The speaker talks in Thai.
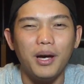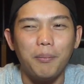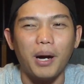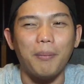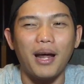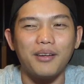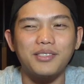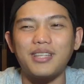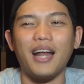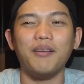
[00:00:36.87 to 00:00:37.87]
เปิดมาแล้วส
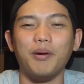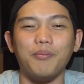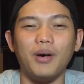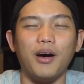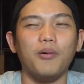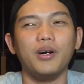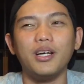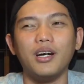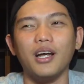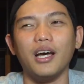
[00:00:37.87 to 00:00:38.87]
ตันแบบอ้าวเฮ้ย
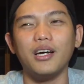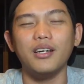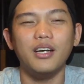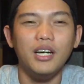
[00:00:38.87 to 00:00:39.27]
เกิดอะไรขึ้น